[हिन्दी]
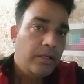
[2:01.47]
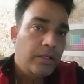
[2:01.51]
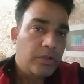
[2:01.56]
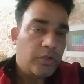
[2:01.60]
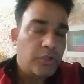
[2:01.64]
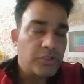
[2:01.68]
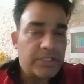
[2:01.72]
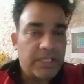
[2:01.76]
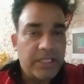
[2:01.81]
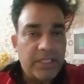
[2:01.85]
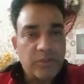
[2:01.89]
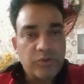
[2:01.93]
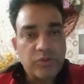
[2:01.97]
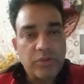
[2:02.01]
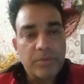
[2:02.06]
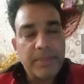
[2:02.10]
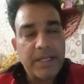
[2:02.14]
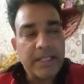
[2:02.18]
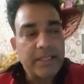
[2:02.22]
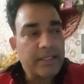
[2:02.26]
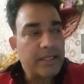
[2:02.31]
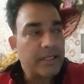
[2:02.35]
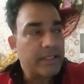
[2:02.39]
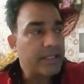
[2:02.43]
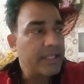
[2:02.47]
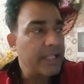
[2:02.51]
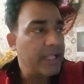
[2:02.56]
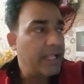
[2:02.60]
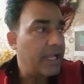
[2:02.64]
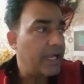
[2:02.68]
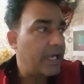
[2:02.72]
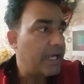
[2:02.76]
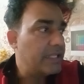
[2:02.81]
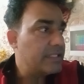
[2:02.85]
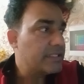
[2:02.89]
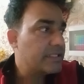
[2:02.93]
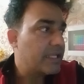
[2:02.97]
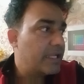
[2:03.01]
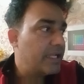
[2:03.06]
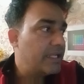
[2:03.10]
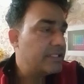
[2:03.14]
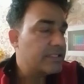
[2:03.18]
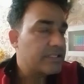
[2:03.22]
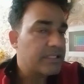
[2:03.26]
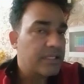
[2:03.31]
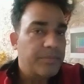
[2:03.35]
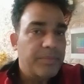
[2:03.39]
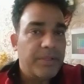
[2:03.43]
तो चलिए दोस्तों बात करते हैं आज के
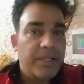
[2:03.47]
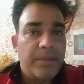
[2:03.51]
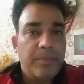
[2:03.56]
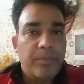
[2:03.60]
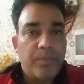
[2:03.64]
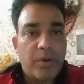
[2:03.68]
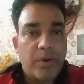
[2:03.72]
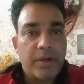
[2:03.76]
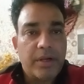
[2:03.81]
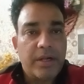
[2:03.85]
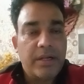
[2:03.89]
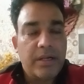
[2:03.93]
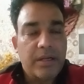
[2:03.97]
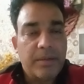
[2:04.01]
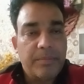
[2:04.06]
इन सभी इंपॉर्टेंट